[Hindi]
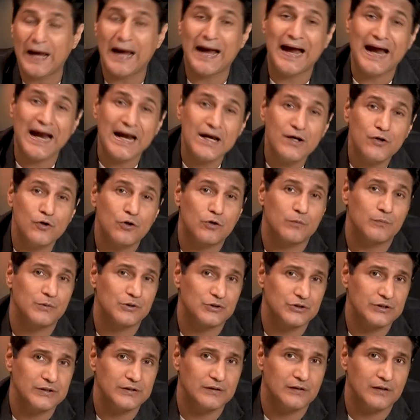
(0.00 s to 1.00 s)
एंड योर
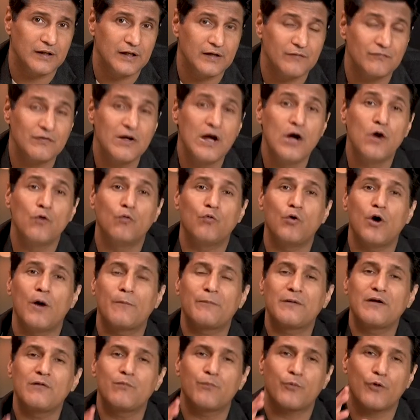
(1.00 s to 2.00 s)
मशीन लाइफ वो
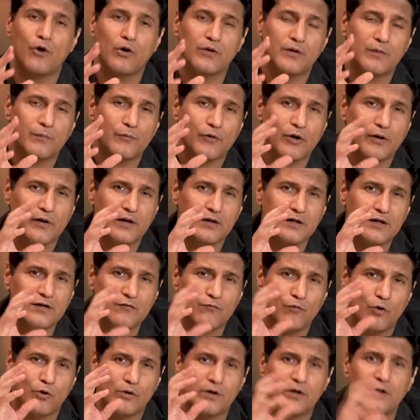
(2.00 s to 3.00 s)
आपकी प्रोडक्ट की
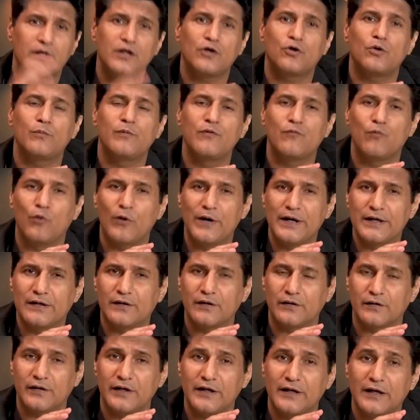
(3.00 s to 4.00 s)
वारंटी को भी वॉइड
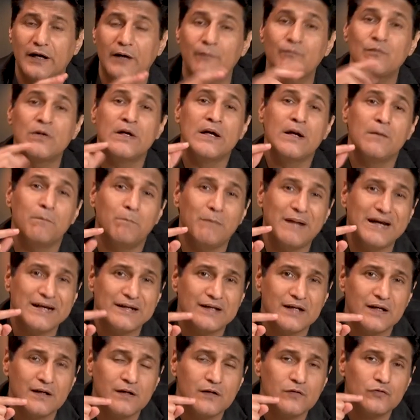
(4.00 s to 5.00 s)
कर देगा
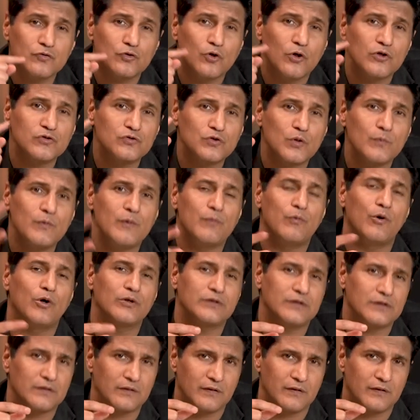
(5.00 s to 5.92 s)
मेंटेनेंस कॉस्ट को भी बहुत